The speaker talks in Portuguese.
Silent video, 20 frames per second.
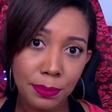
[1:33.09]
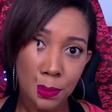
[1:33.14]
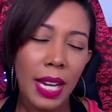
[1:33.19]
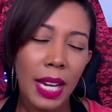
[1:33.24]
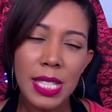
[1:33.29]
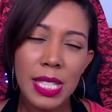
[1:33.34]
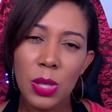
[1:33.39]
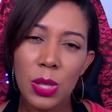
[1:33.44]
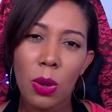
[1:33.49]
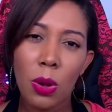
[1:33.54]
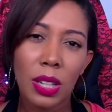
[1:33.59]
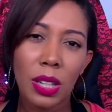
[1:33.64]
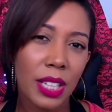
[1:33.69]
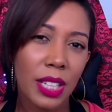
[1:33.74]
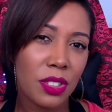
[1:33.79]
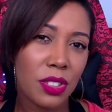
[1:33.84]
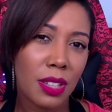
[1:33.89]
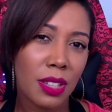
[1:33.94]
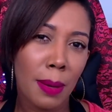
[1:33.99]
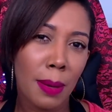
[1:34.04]
Esse colega
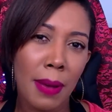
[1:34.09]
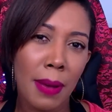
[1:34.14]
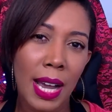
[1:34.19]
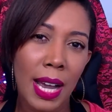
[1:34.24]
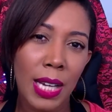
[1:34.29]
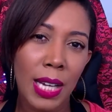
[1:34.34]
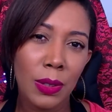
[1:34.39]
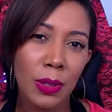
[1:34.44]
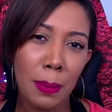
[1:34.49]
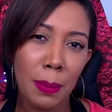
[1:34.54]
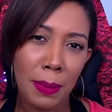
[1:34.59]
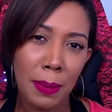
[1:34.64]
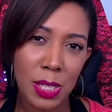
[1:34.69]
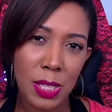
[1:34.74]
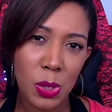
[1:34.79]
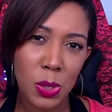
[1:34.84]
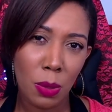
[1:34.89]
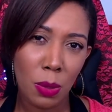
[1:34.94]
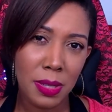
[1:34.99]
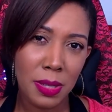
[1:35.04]
de trabalho, ele
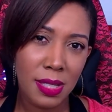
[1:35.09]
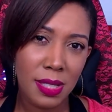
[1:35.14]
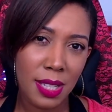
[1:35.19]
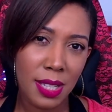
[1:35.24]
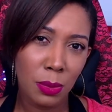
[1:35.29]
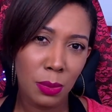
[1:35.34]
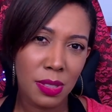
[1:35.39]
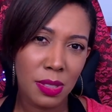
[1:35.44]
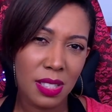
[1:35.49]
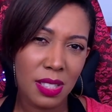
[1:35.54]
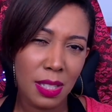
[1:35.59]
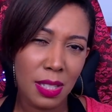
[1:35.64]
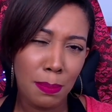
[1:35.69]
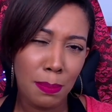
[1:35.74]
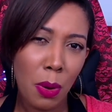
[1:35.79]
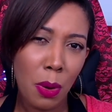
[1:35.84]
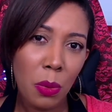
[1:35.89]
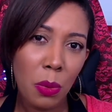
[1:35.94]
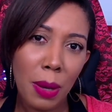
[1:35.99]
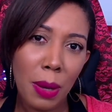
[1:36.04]
passou a me seduzir
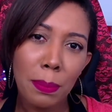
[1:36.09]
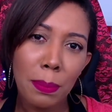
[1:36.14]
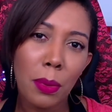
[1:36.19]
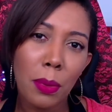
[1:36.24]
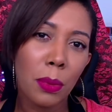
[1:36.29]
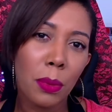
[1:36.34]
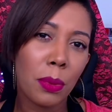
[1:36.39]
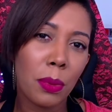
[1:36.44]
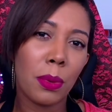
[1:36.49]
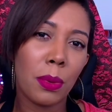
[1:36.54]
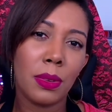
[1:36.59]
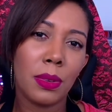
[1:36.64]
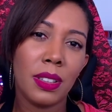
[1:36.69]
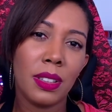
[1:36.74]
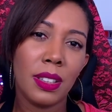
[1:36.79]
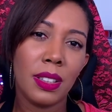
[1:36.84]
pouco a pouco.